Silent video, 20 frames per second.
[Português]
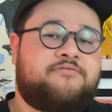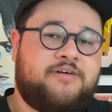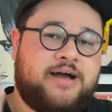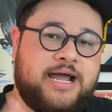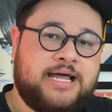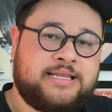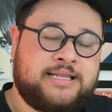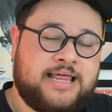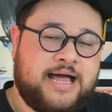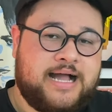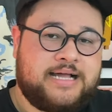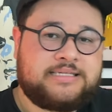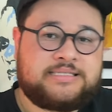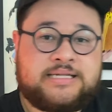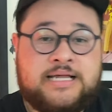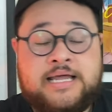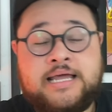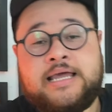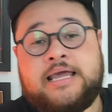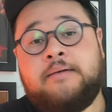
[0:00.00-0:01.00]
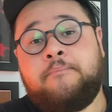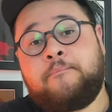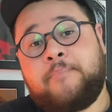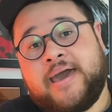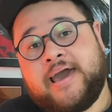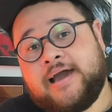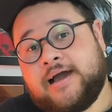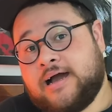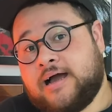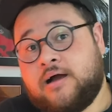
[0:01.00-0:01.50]
vai atrás e
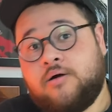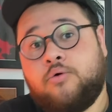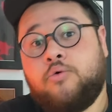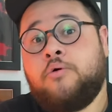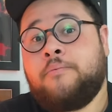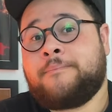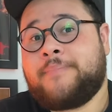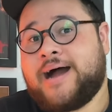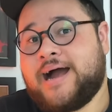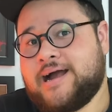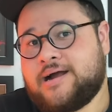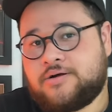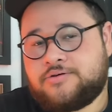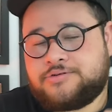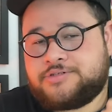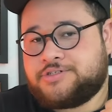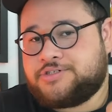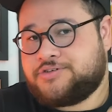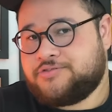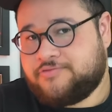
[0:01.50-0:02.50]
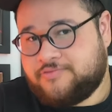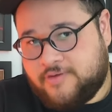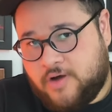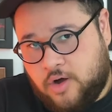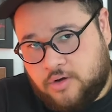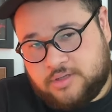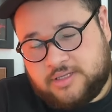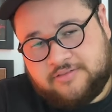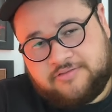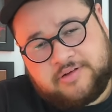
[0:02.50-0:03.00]
pega o Marcos de
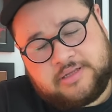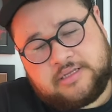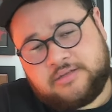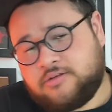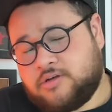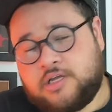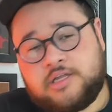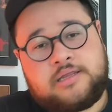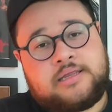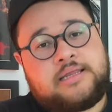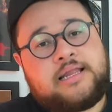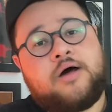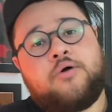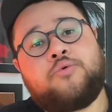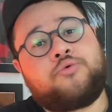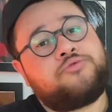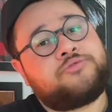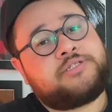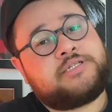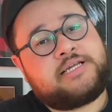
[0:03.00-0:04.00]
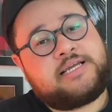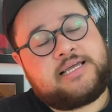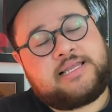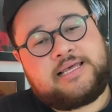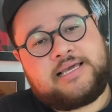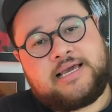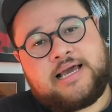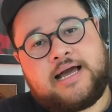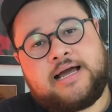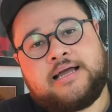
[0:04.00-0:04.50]
volta, falando que não
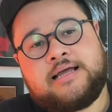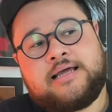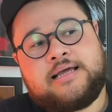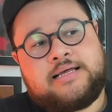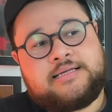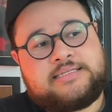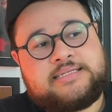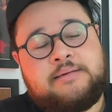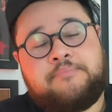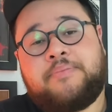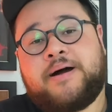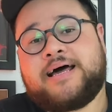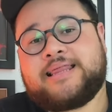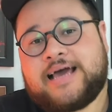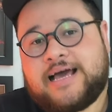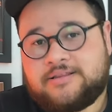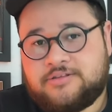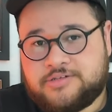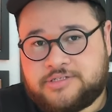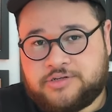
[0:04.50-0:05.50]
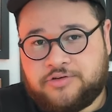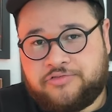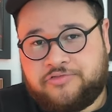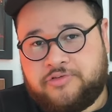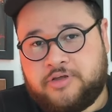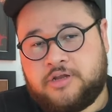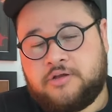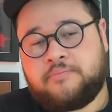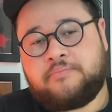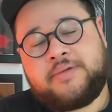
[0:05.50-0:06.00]
conseguiria separar do seu
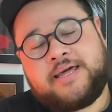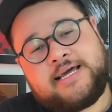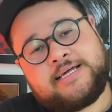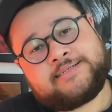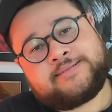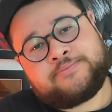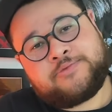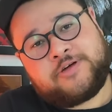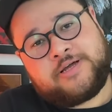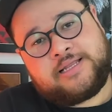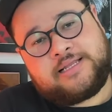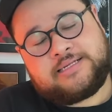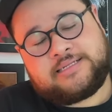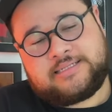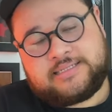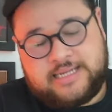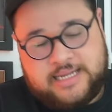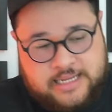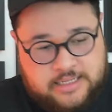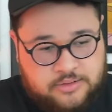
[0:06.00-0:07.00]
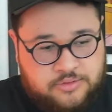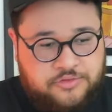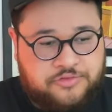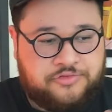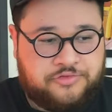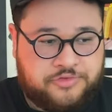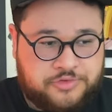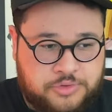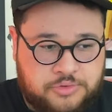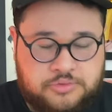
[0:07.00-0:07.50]
filho, mesmo ele sendo
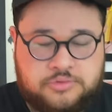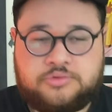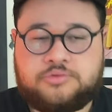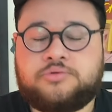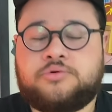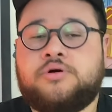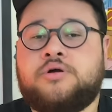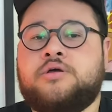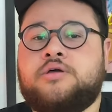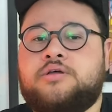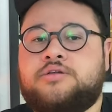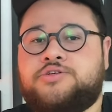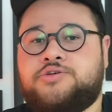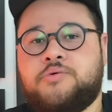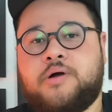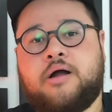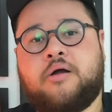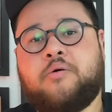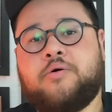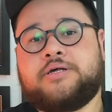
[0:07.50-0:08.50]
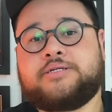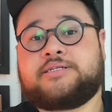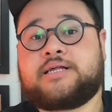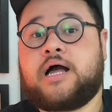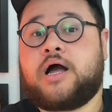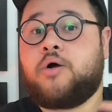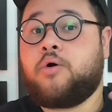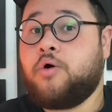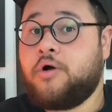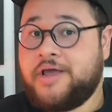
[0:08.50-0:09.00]
fruto de uma
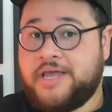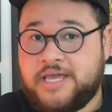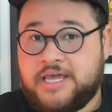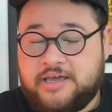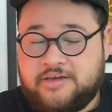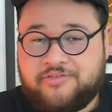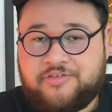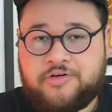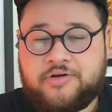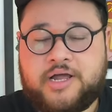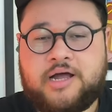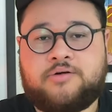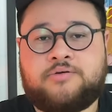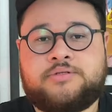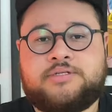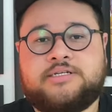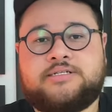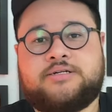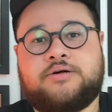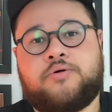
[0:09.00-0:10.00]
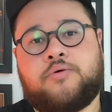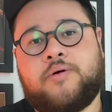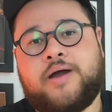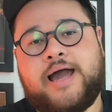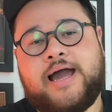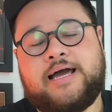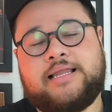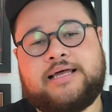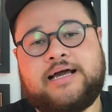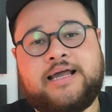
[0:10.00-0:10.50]
coisa horrível que aconteceu com
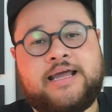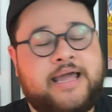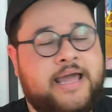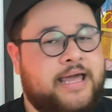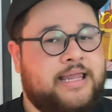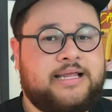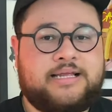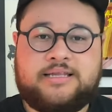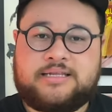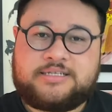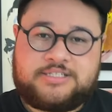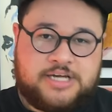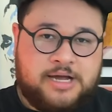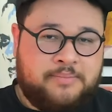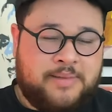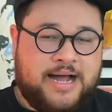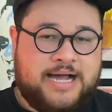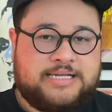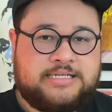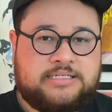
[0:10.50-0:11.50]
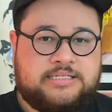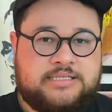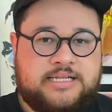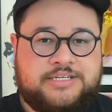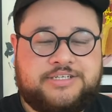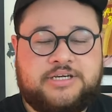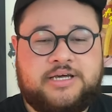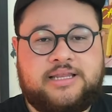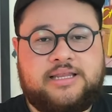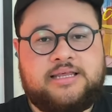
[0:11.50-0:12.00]
ela. Ela jamais
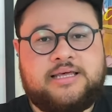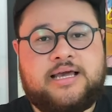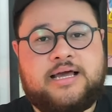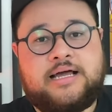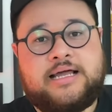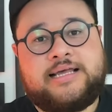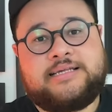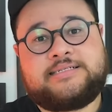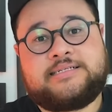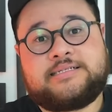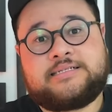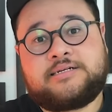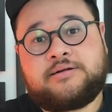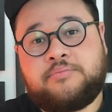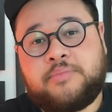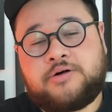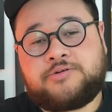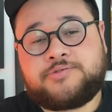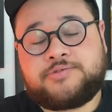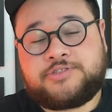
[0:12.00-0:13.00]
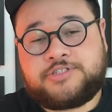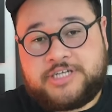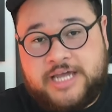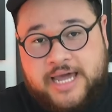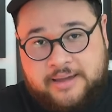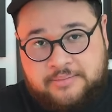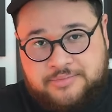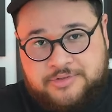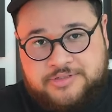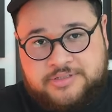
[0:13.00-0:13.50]
deixaria esses irmãos
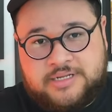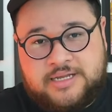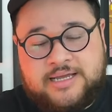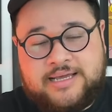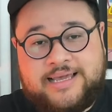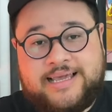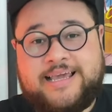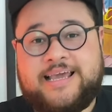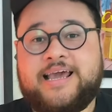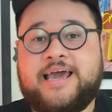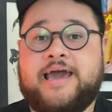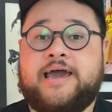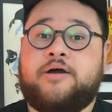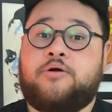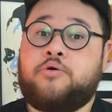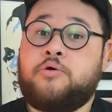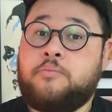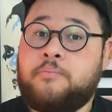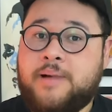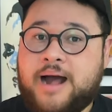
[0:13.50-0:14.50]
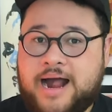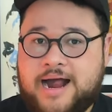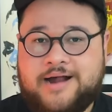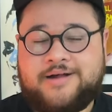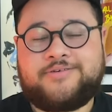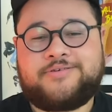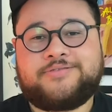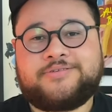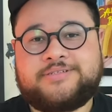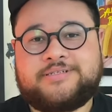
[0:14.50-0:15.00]
gêmeos, que é o
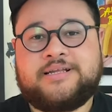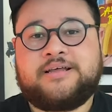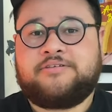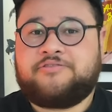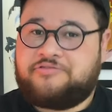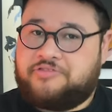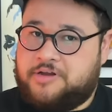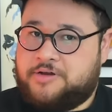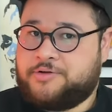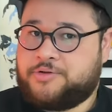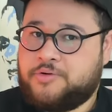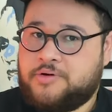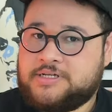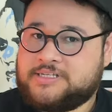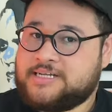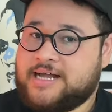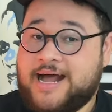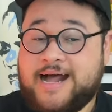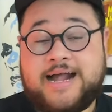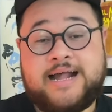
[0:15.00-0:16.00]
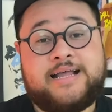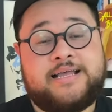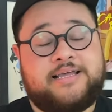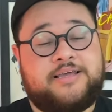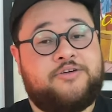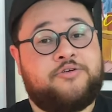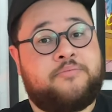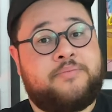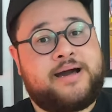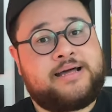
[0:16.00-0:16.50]
Marcos, filho do Oscar,
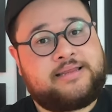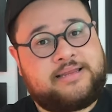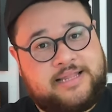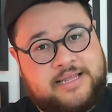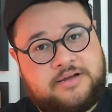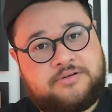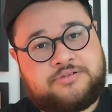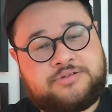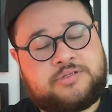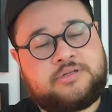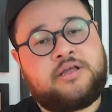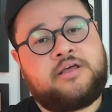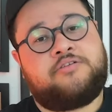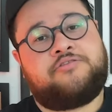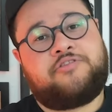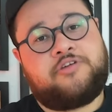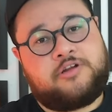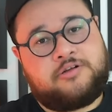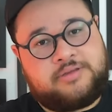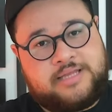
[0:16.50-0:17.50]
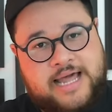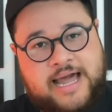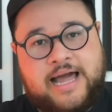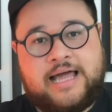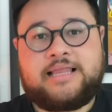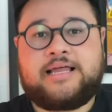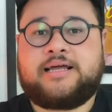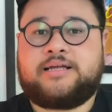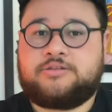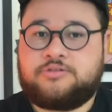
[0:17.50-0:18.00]
e o Mateus, filho
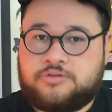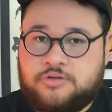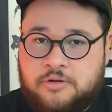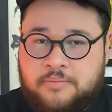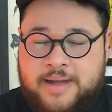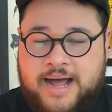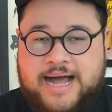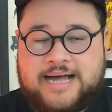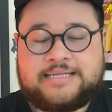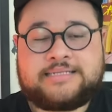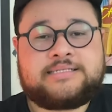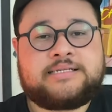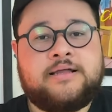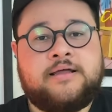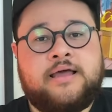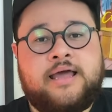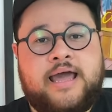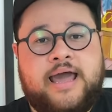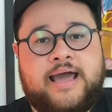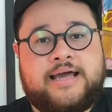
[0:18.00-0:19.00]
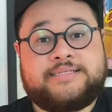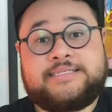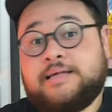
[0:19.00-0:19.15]
dela e do Tomás, é,